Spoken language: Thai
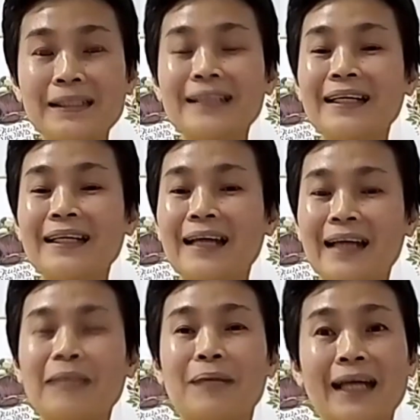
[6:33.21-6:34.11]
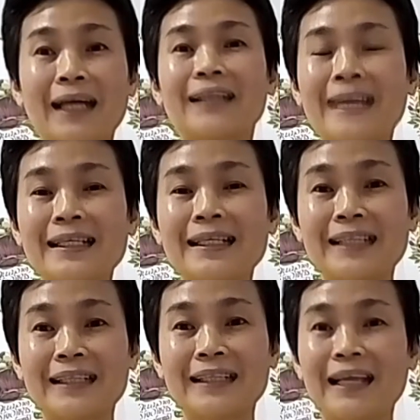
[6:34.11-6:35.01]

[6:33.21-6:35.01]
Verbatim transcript: ซึ่งนั่นน่ะน่าจะเป็นการตั้งสิน